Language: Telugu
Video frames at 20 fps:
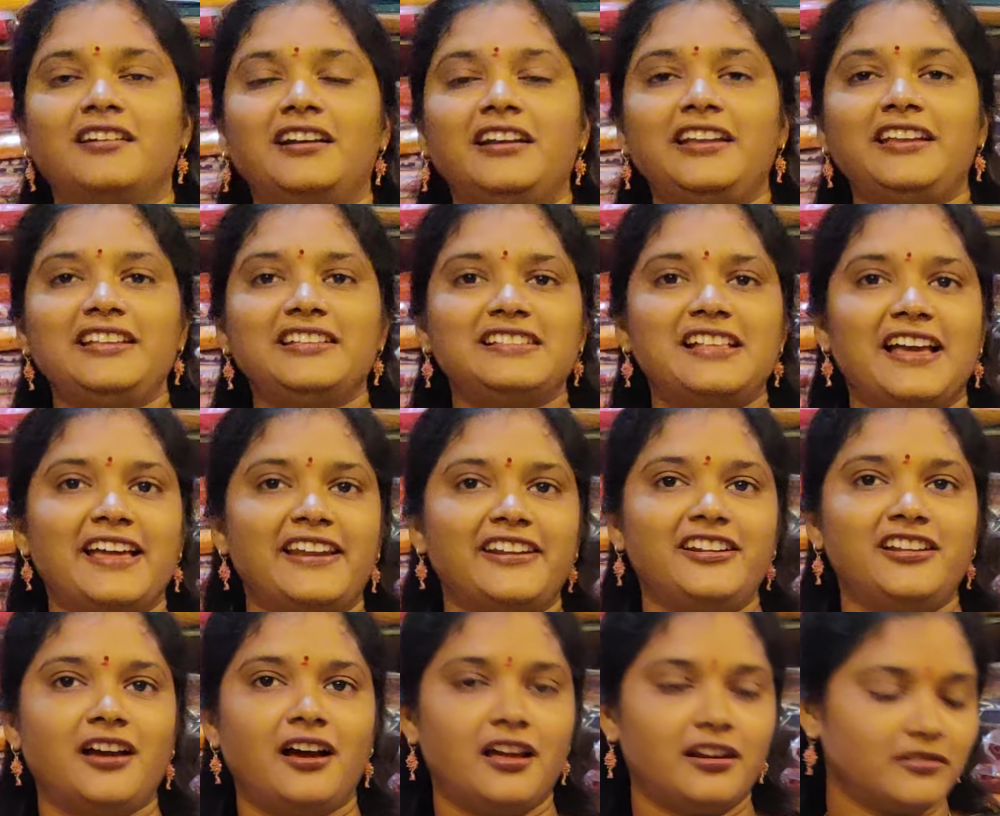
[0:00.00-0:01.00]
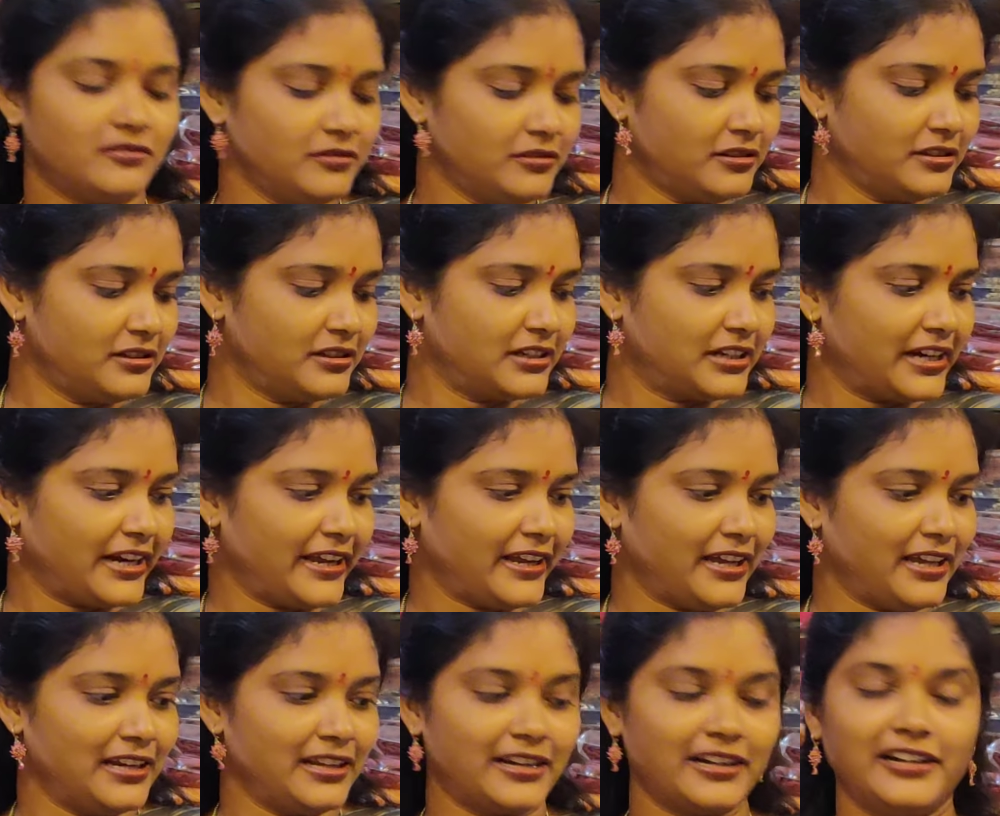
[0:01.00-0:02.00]
శారీ డార్క్ గ్రే కలర్
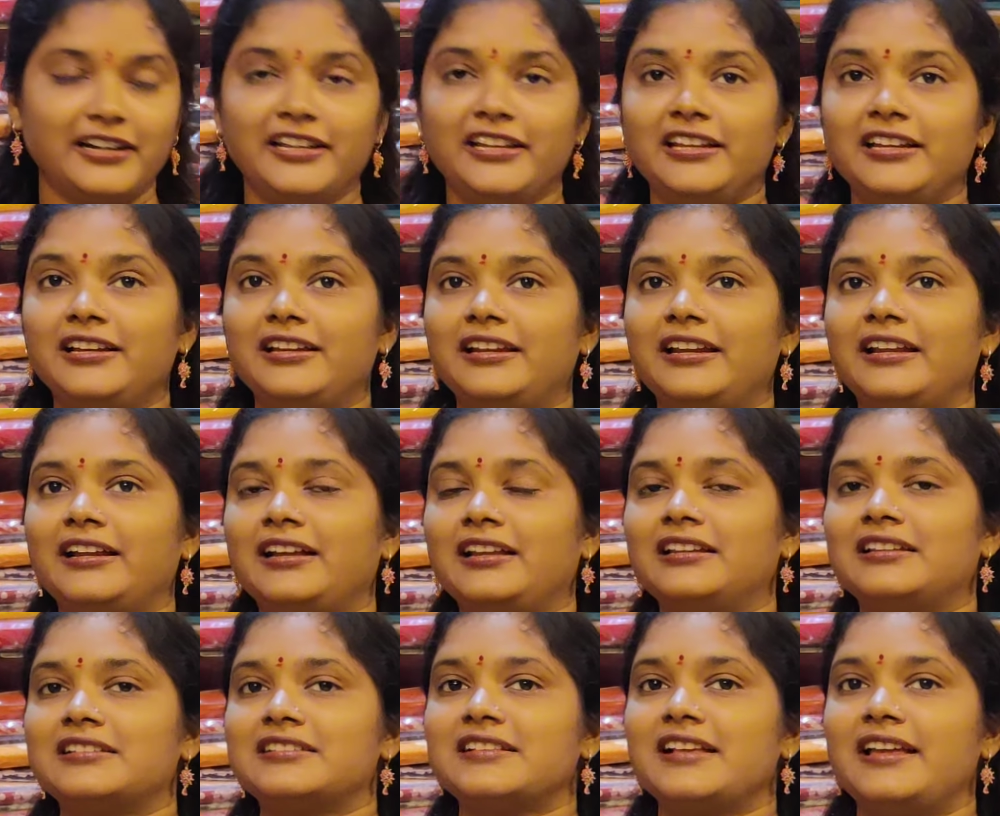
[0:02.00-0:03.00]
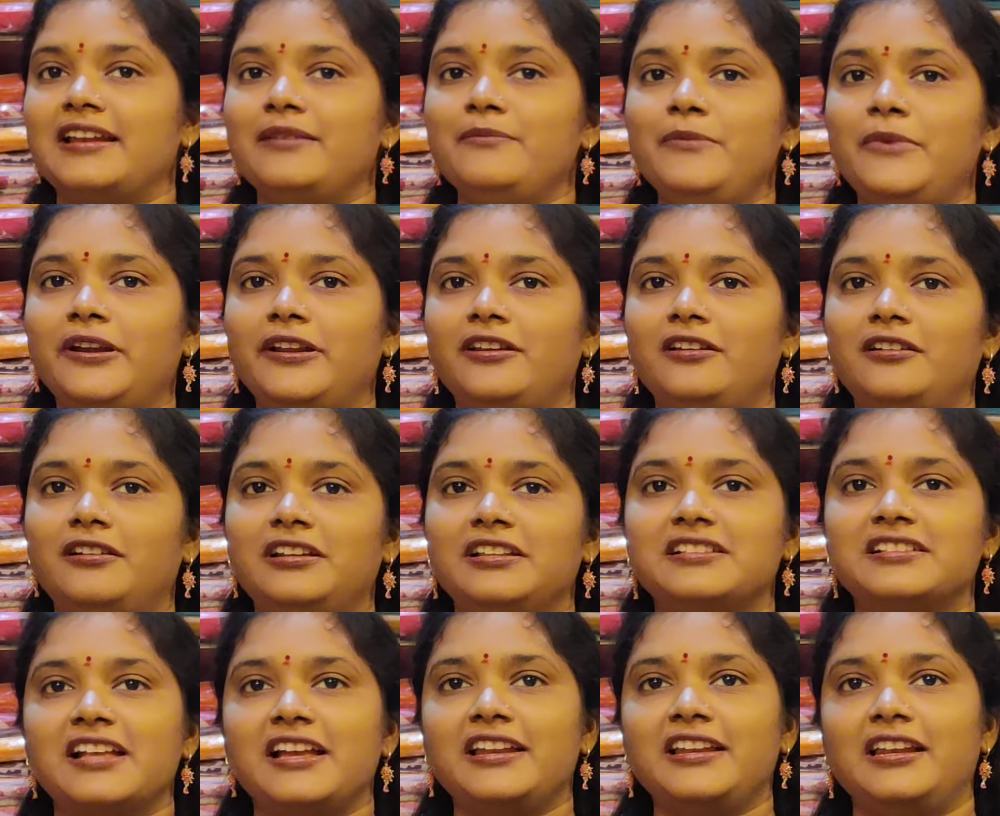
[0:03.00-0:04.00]
అండి గ్రే కలర్ శారీ మిడిల్లో డిజైన్
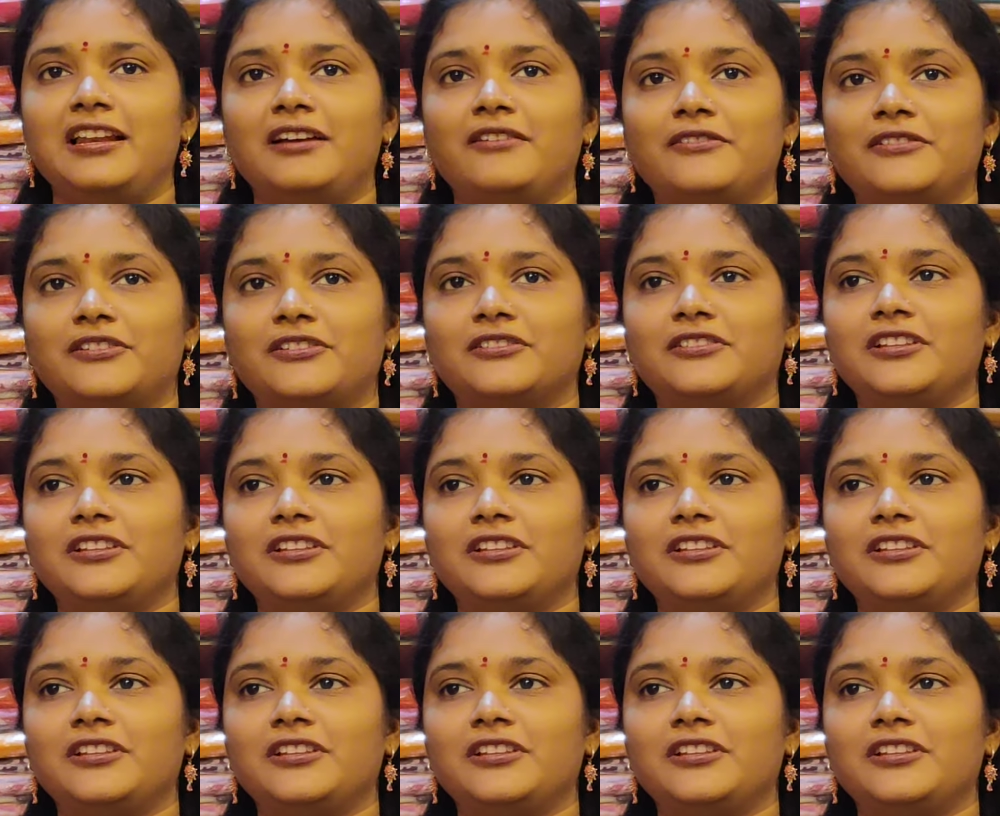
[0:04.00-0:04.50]
ఇలా ఉంటుంది